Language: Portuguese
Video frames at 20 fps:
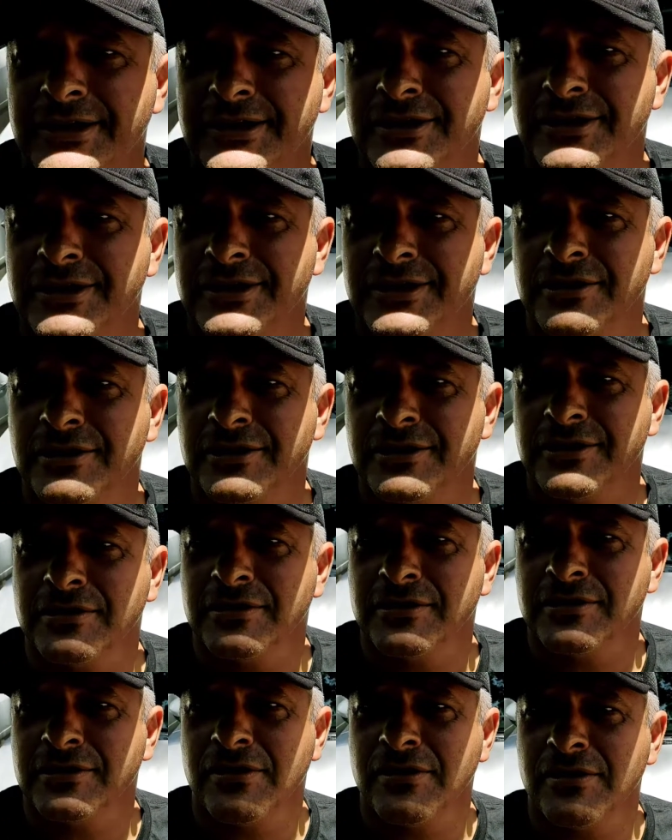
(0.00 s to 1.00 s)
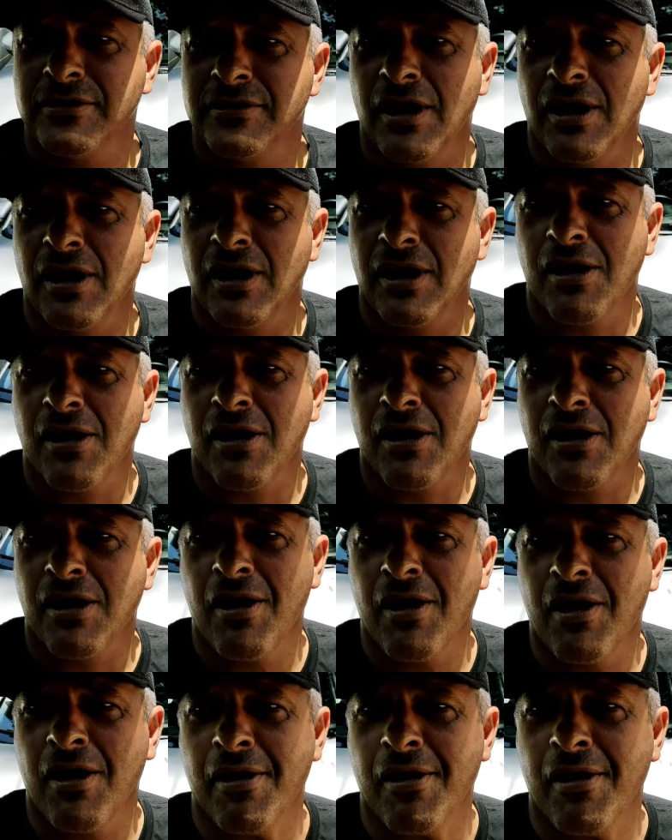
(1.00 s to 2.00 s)
sentou, você fica
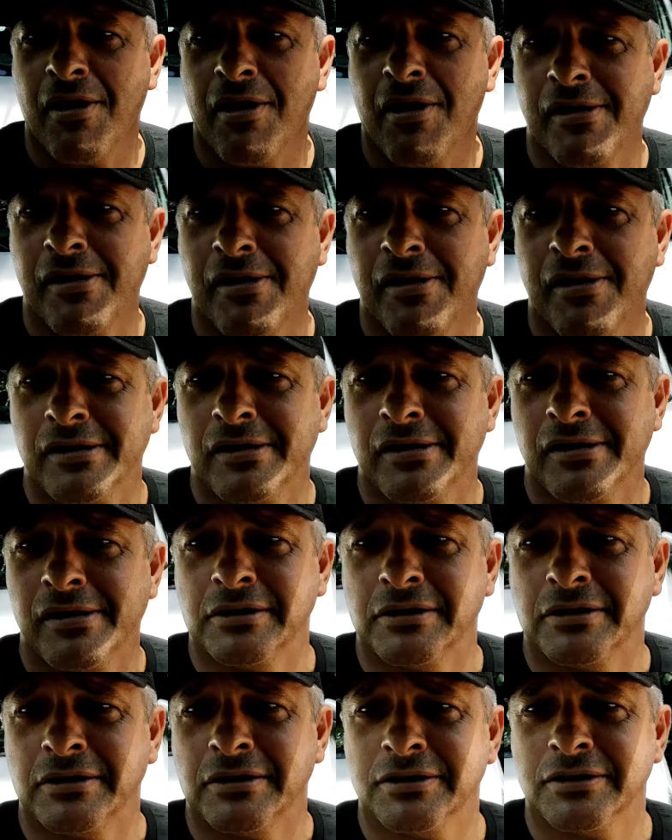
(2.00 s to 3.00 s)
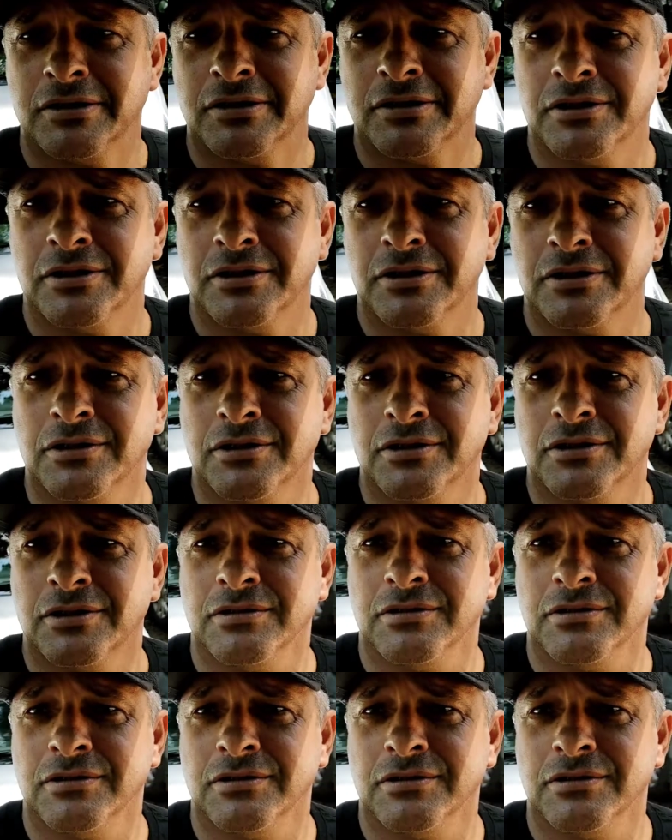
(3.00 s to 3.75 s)
ali no guarda-sol e você tem que